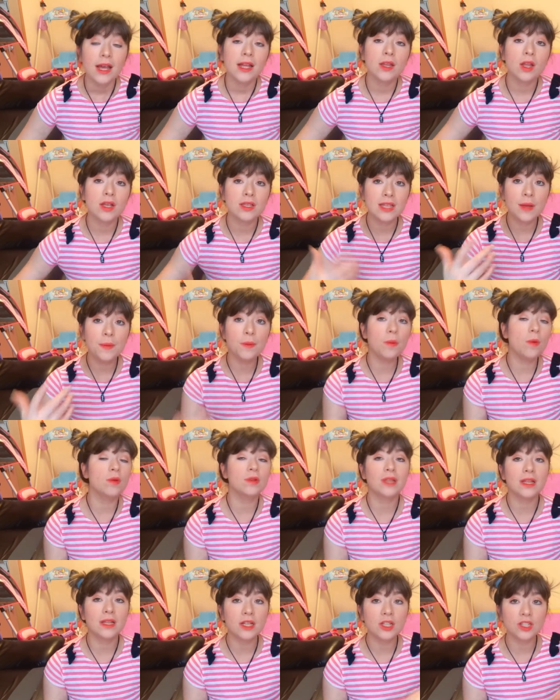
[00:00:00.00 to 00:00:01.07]
Então é sempre bom
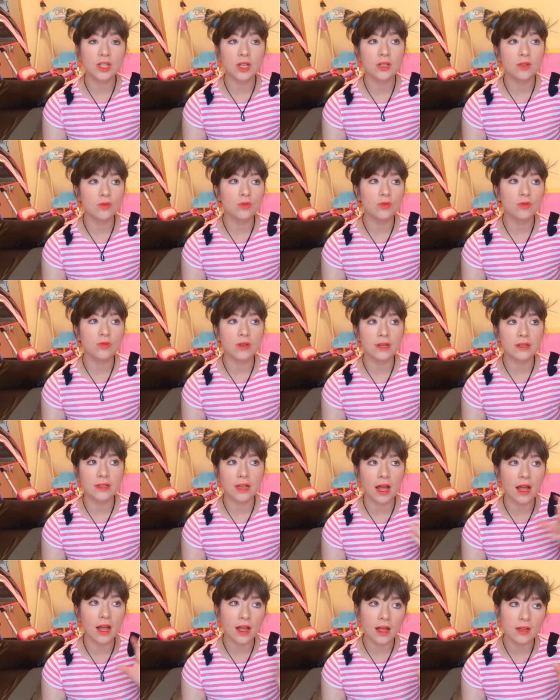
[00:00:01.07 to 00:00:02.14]
tá deixando, ele
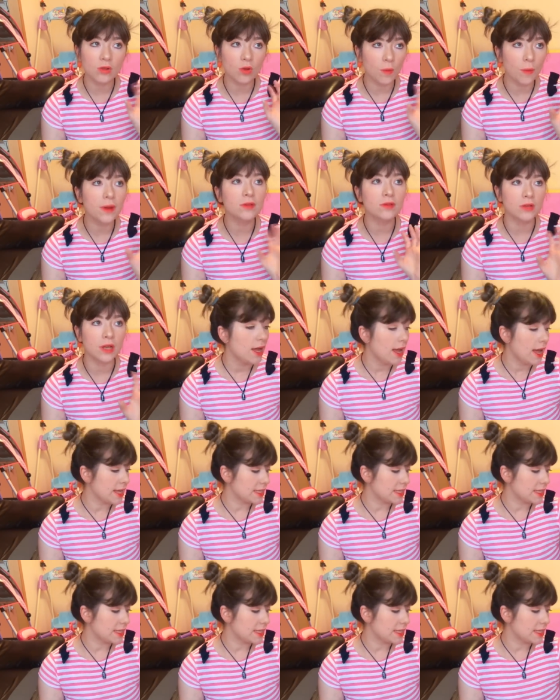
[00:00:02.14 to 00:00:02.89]
tá tomando, né?